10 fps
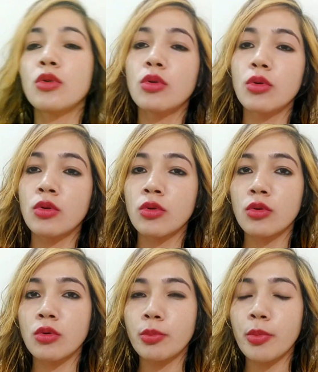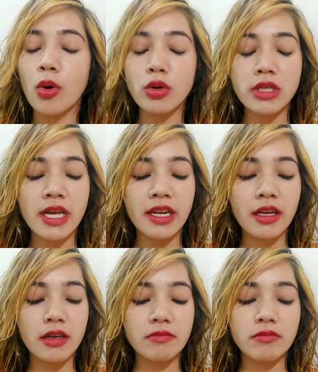बहुत
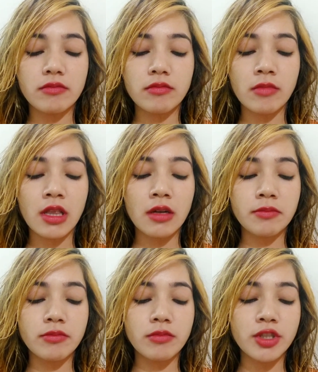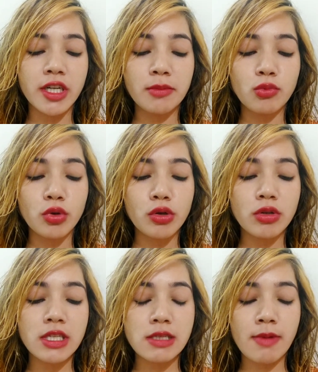सारे मतलब जड़ी
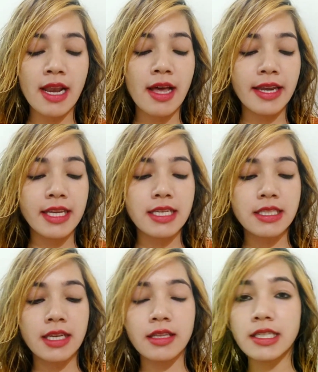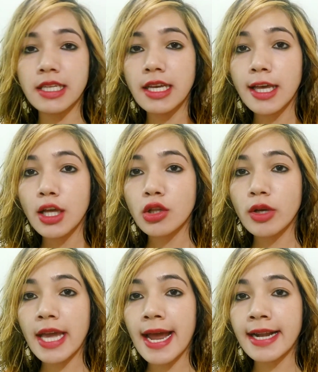बूटियों की स्मेल आ रही है इसके अंदर से
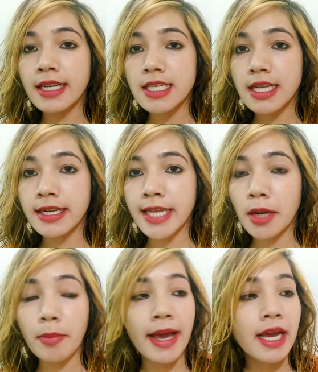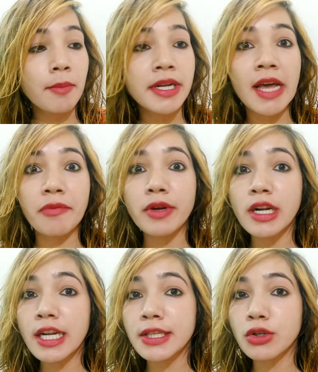तो ये एंटी सन टैन पैक है मैं
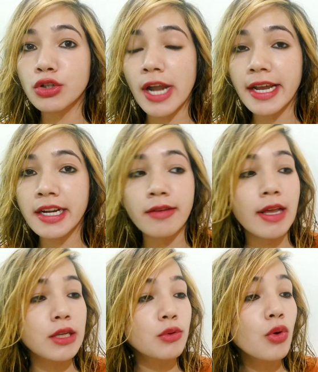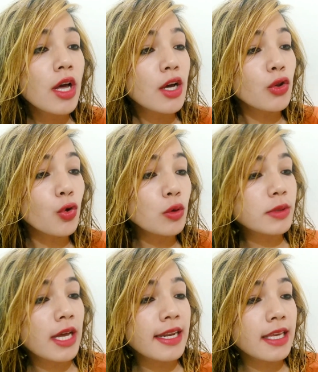डेफिनेटली इसको ट्राई करने वाली हूँ
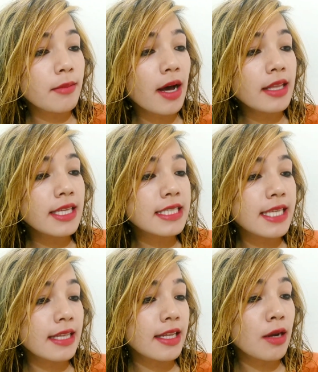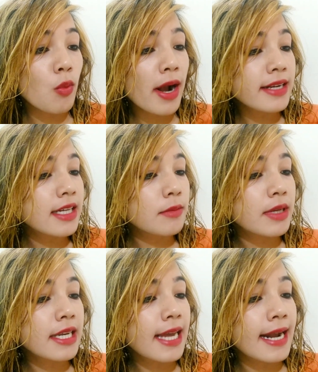धूप से आने के बाद इसके अंदर है व्हाइट
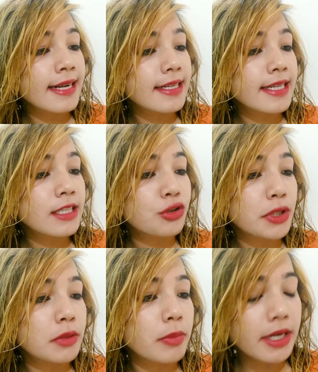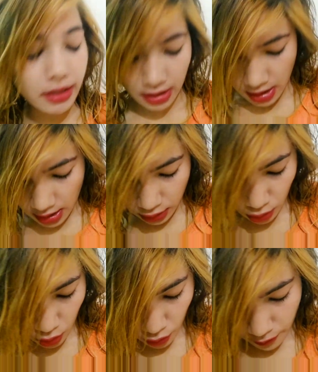टर्मरिक एंटी ट्रीटमेंट
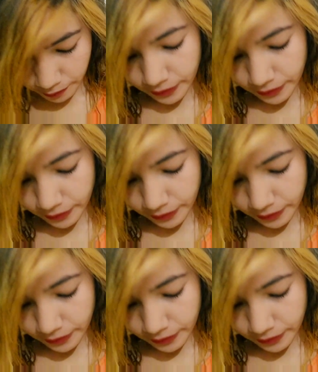तो